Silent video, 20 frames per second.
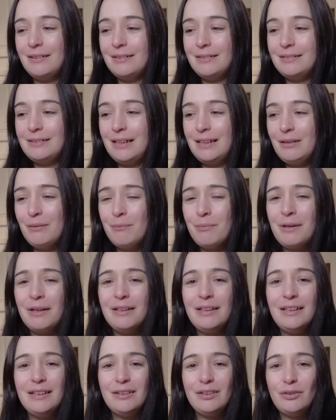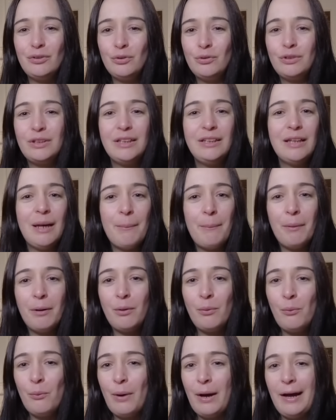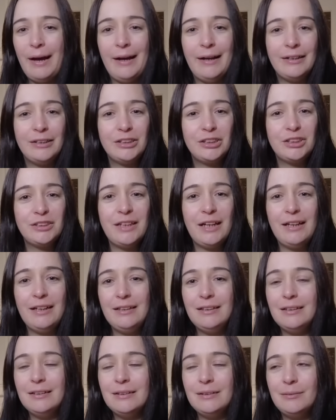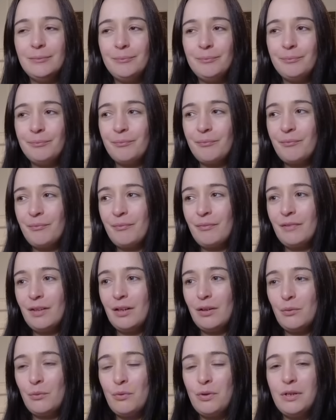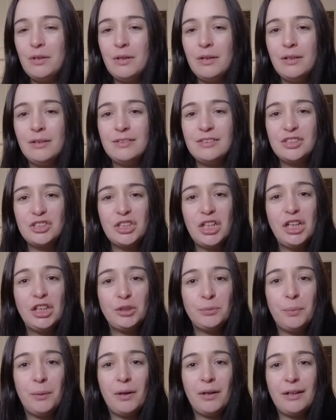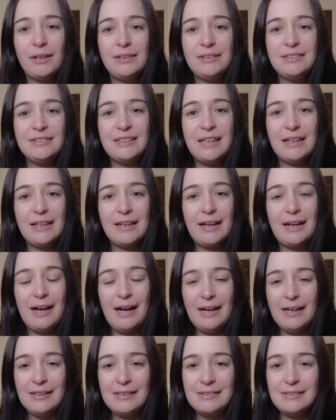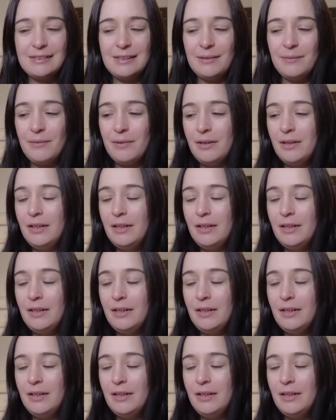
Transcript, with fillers: tem um bocadinho de tudo. Tem taparoeiros, tem hum, eh, cestinhos para organizar a casa.